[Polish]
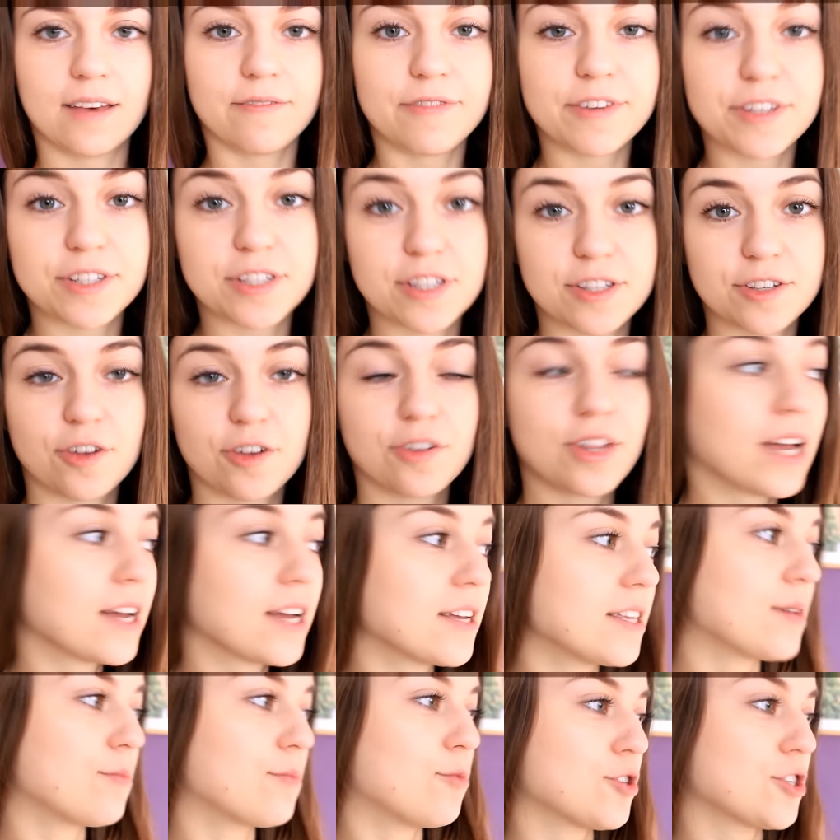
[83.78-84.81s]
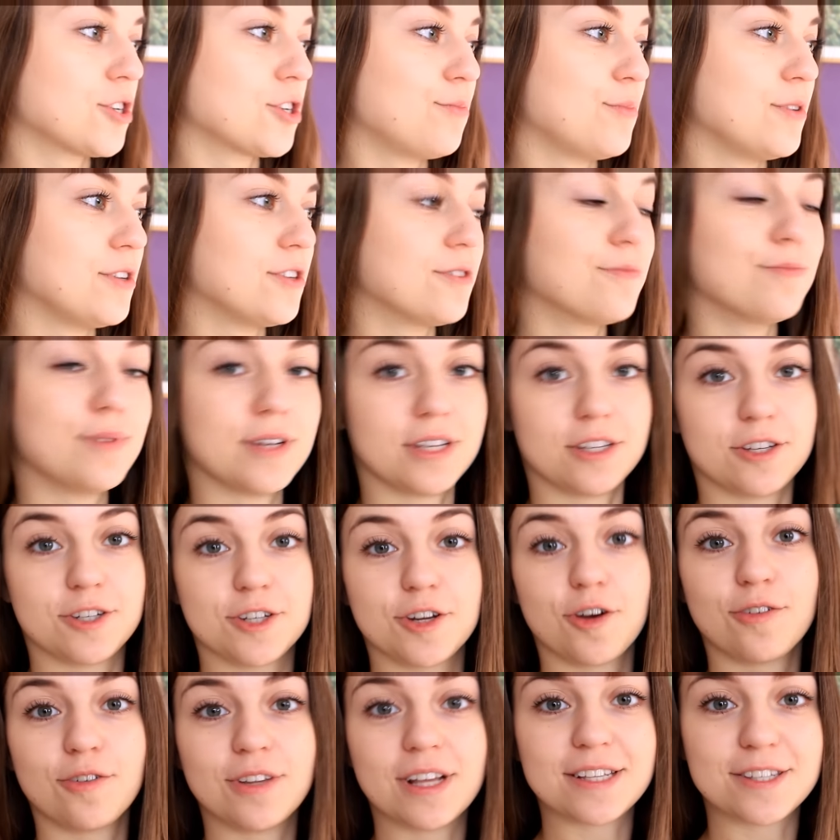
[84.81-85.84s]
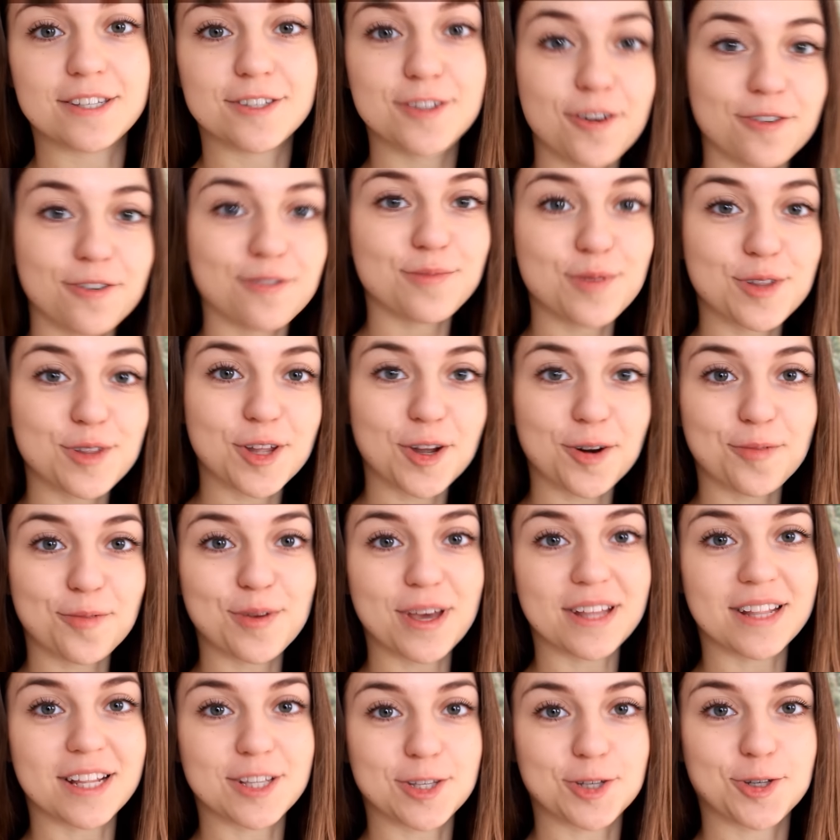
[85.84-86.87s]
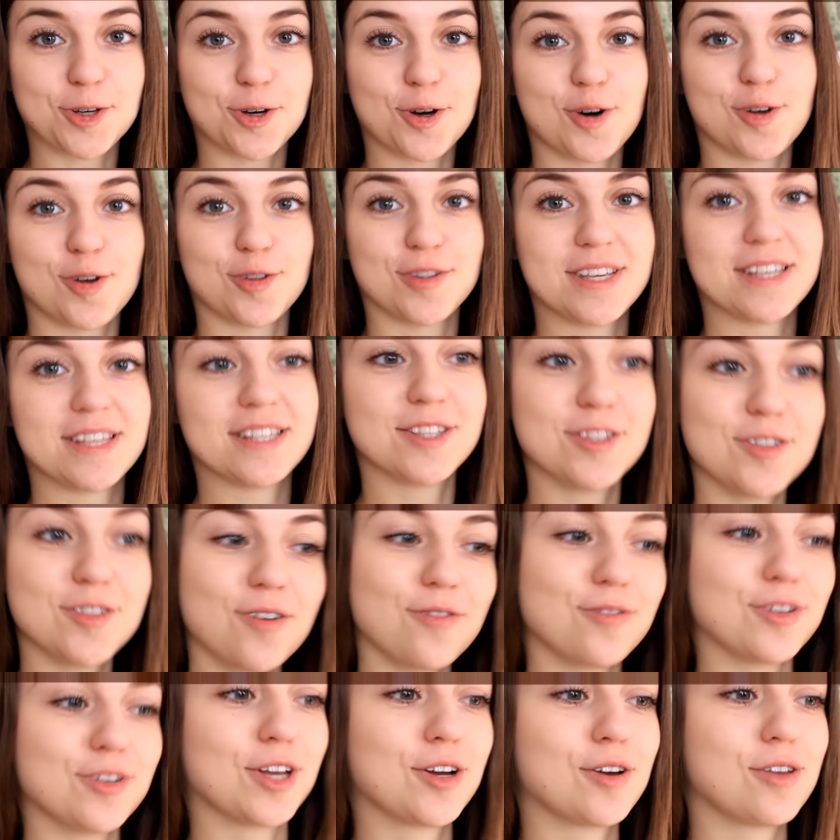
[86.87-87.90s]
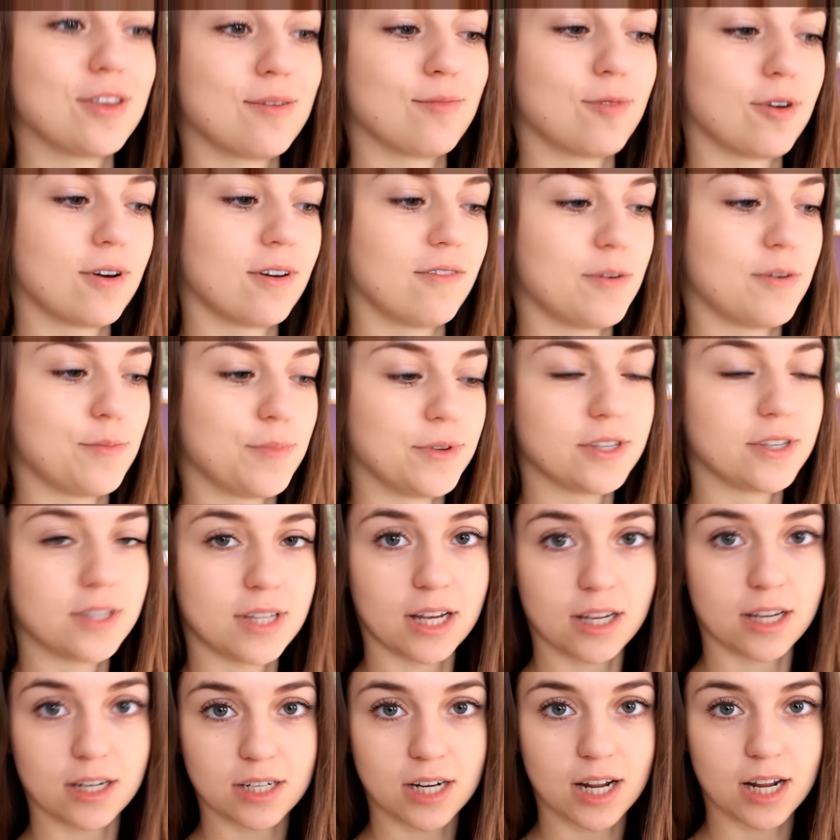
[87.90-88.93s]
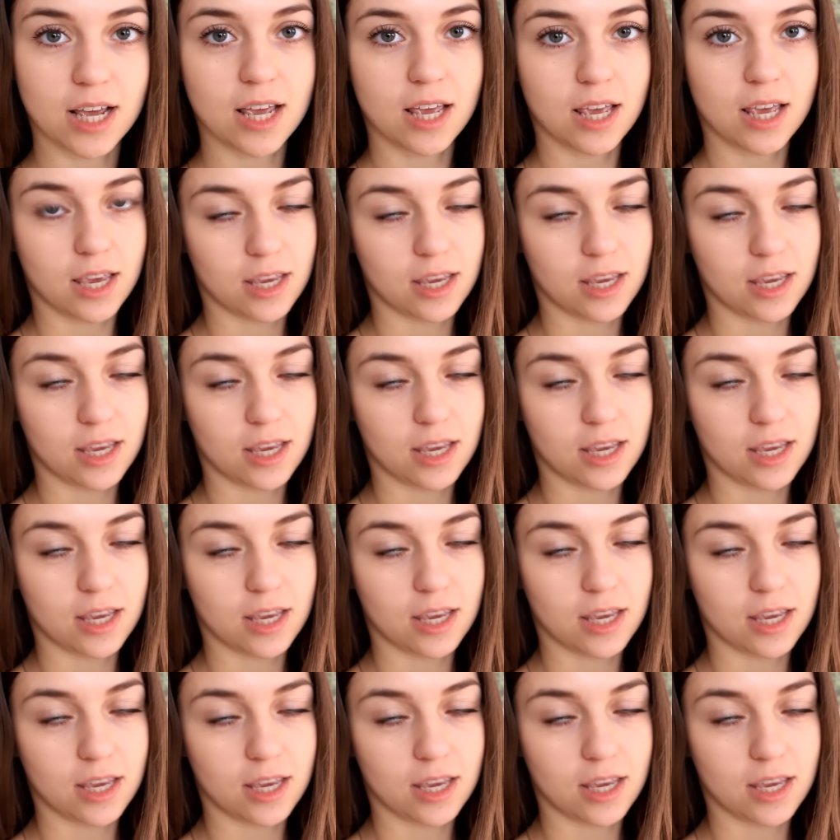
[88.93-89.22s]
Wiecie co, tak nie może być, że ona znowu mi narobiła na coś ochoty i znowu tego nie mogę wypić, także